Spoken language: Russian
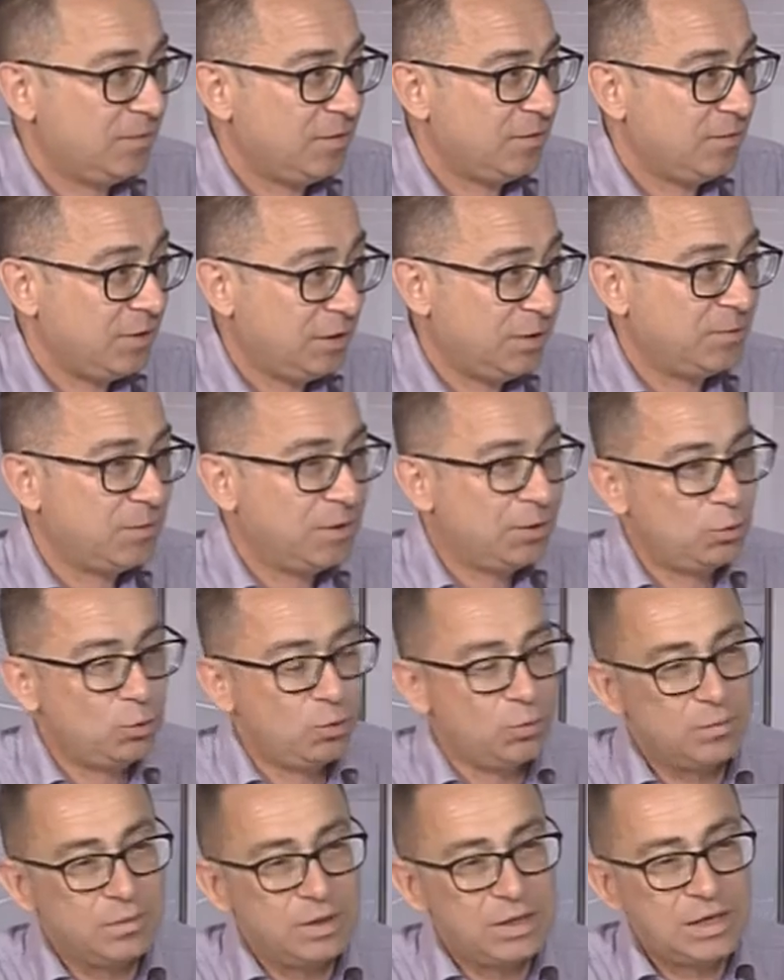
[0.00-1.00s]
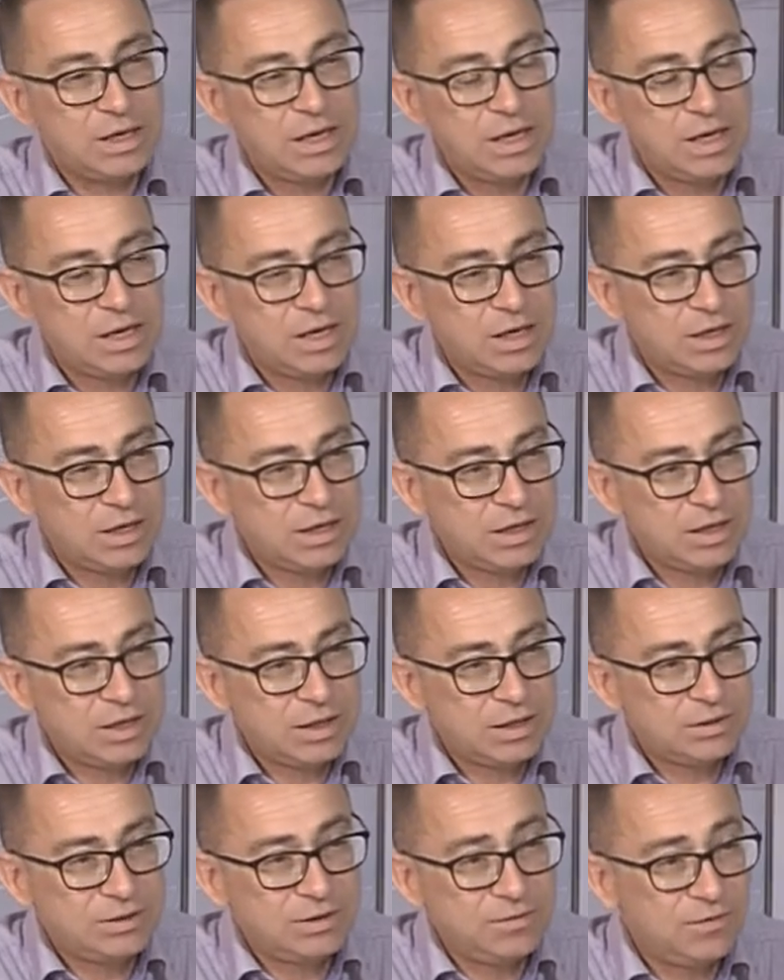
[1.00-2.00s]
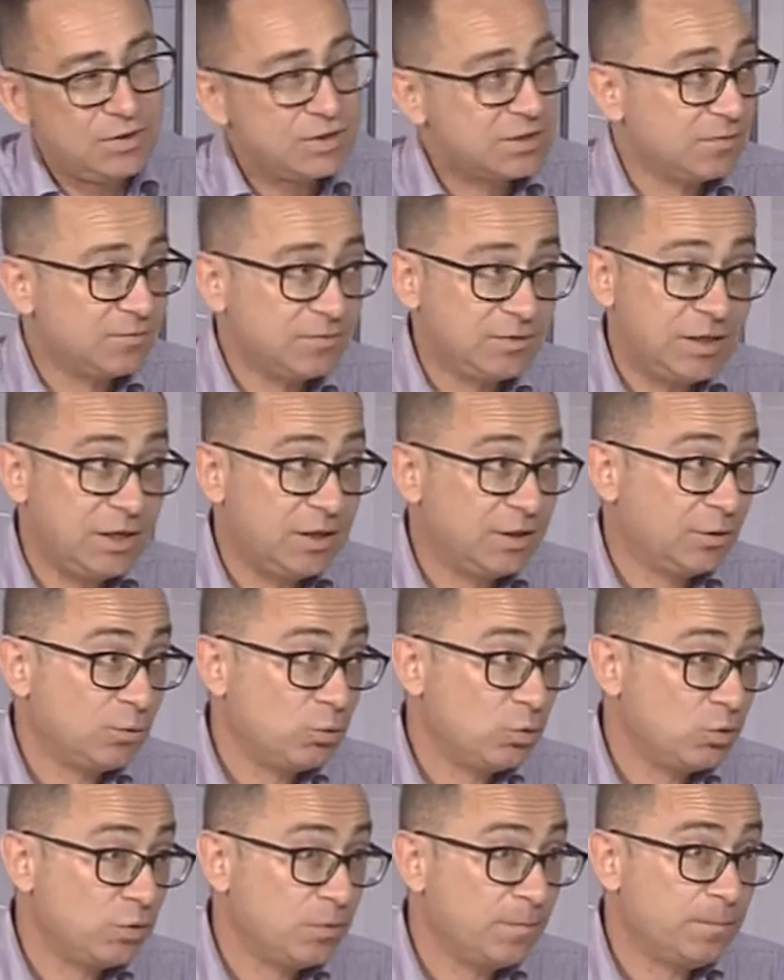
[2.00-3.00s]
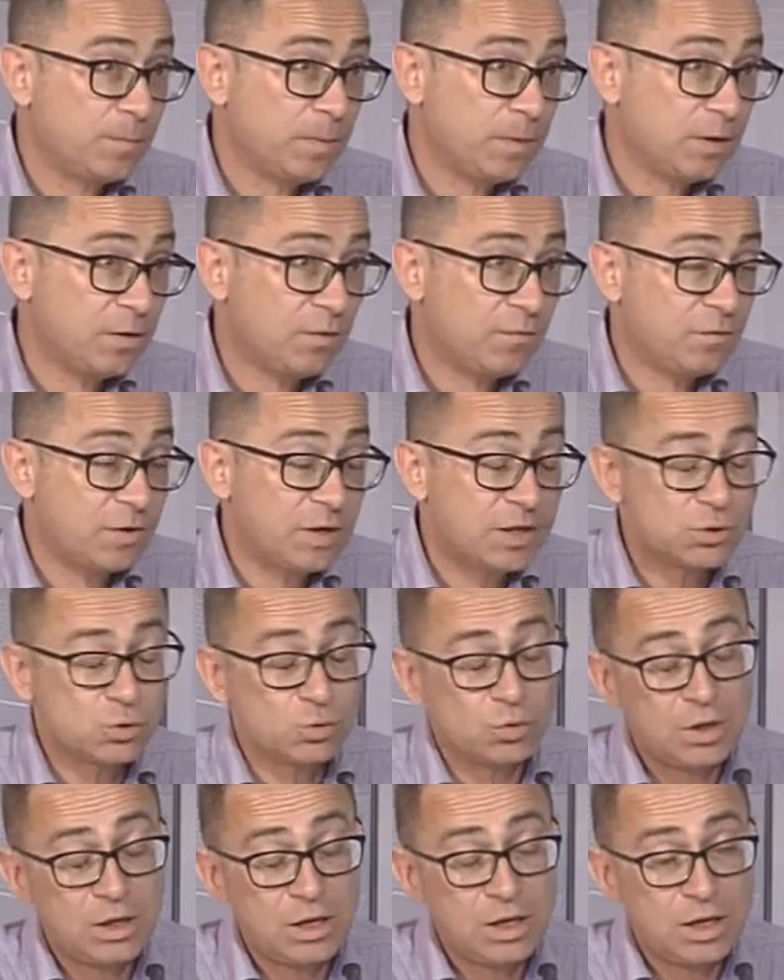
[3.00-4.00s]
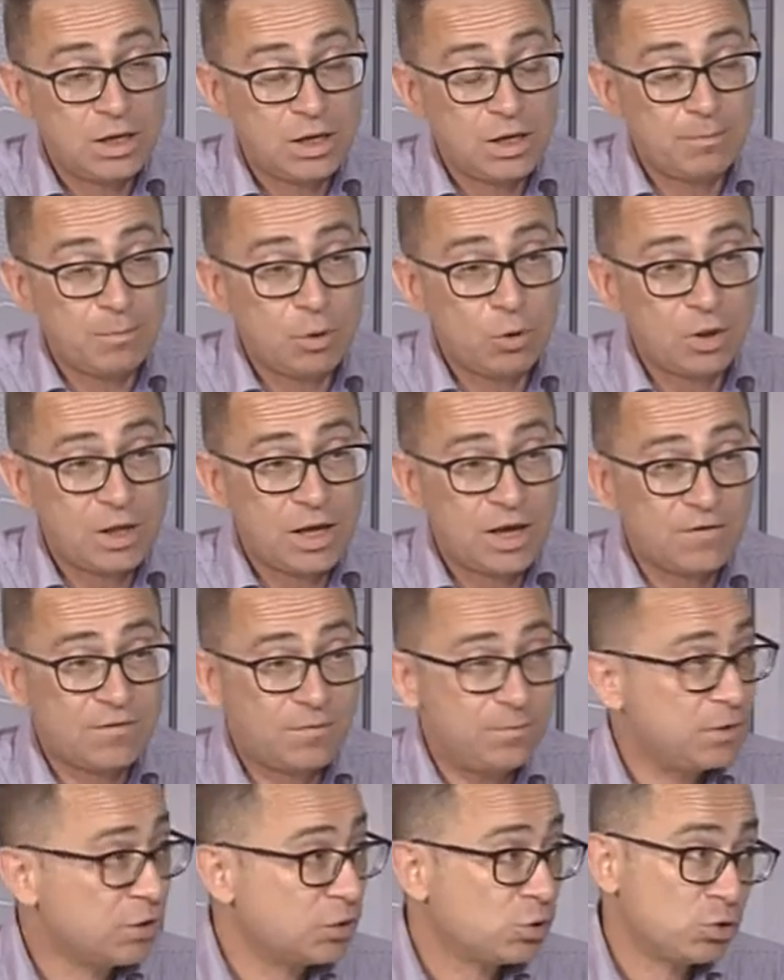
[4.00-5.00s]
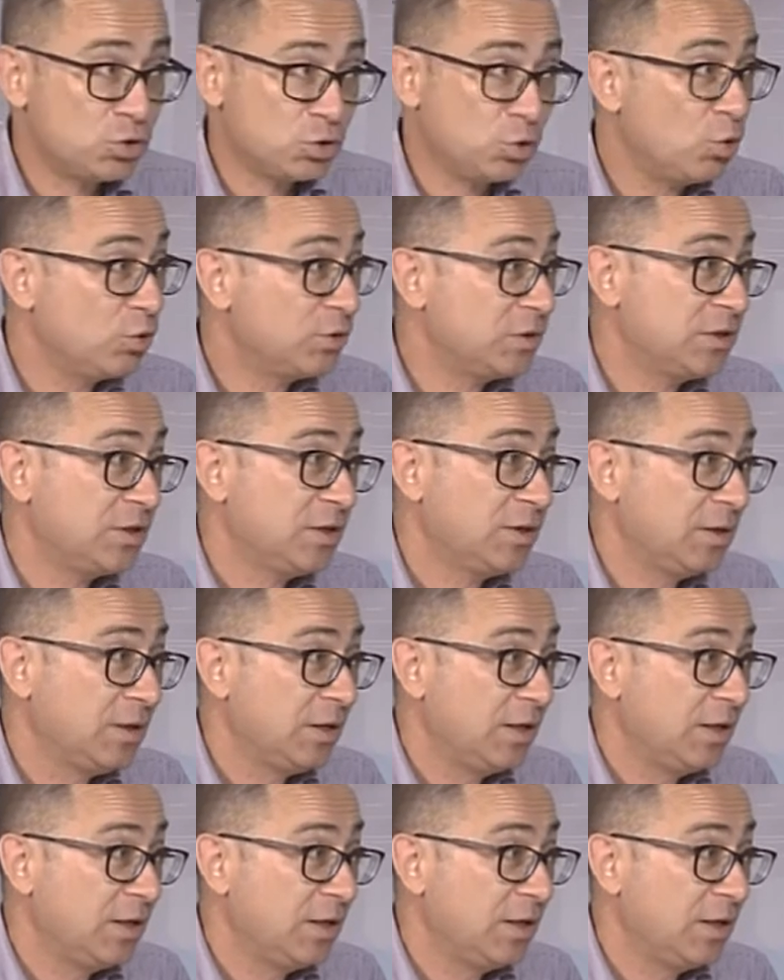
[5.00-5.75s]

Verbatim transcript: В этом году мы э, девизом взяли такую э, фразу «Миколаев мисто сонце»,